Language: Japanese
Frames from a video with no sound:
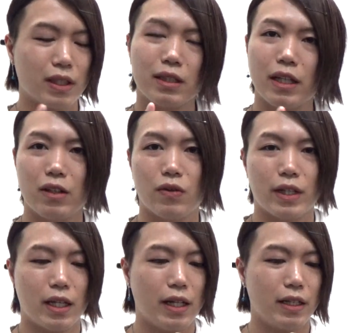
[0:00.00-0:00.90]
絶対とは
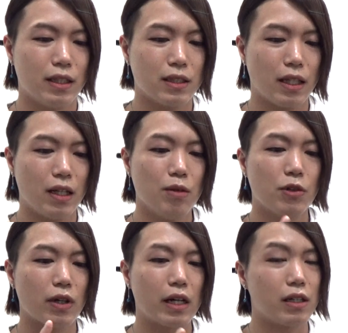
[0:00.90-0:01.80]
言えないんですけれど
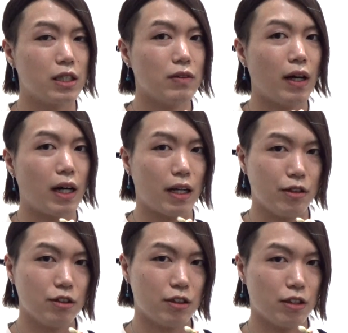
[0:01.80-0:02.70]
も確率は上が
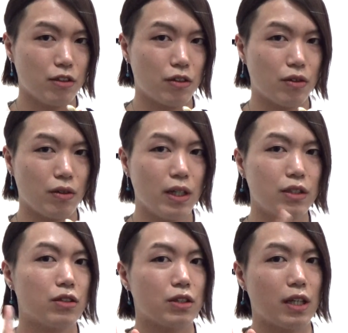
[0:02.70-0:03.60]
るっていうことが
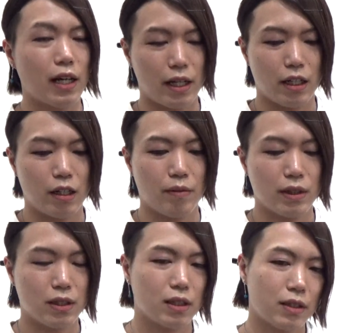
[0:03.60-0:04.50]
一つ挙げられ
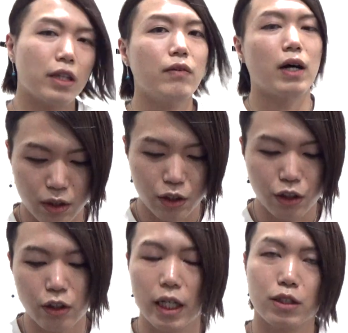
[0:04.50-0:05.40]
ますでは
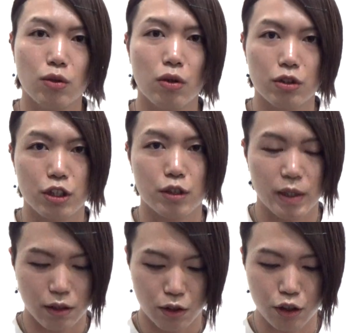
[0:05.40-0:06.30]
水牛ハズをおすす
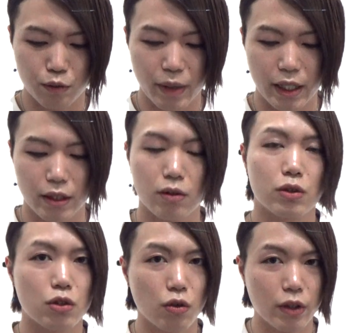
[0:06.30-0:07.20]
めする
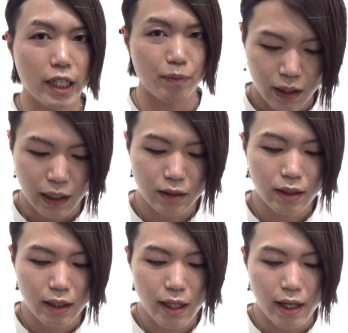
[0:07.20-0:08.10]
メリットその2
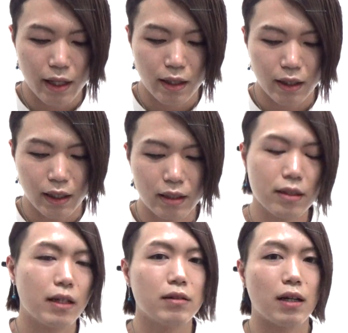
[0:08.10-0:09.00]
ヤスリで
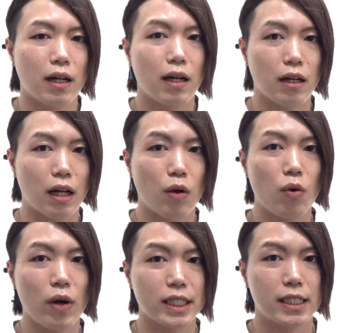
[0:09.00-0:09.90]
削れるから加
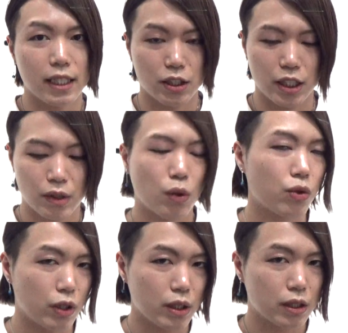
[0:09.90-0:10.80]
工がしやすいってこ
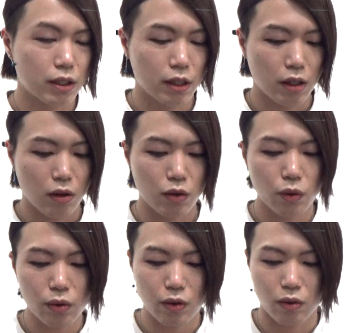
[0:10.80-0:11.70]
とですこれ
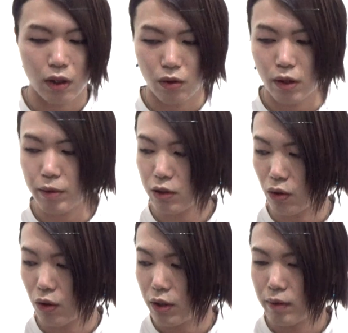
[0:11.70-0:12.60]
どういうことかと言います
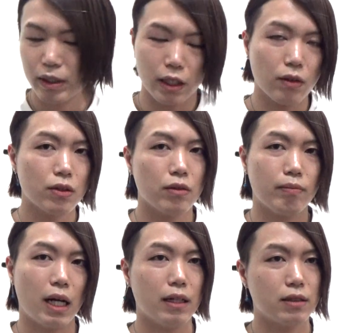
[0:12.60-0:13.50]
と、まあ、先ほど、
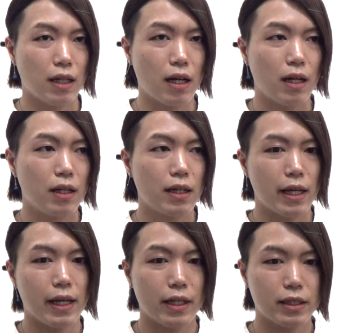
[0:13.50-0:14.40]
まあ、ハズが、
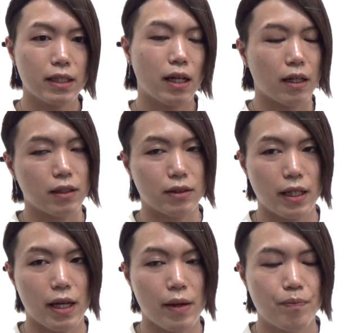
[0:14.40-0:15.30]
えー、芯が硬く
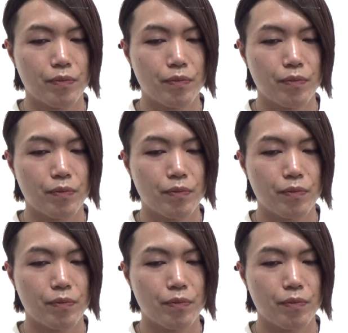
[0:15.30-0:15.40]
て